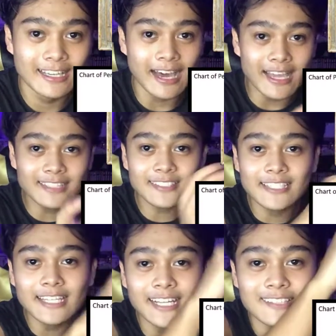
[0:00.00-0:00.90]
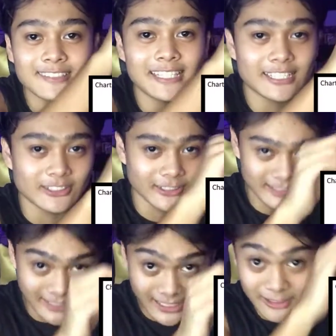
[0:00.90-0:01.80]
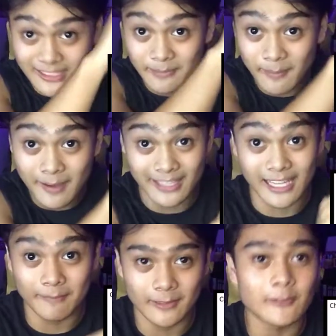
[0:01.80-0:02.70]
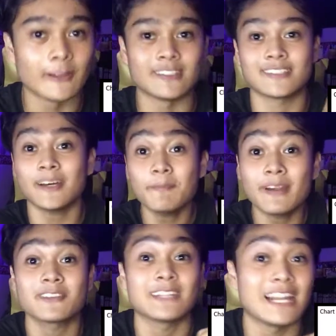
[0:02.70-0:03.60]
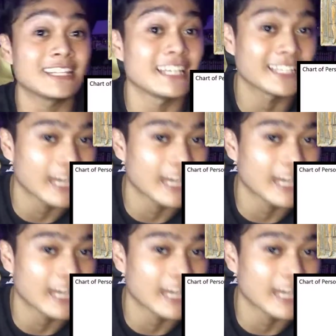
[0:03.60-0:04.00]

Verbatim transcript: Ayan si General Stilicho. Siya yung nasa baba ni Captain Fluency. Sub-personality ni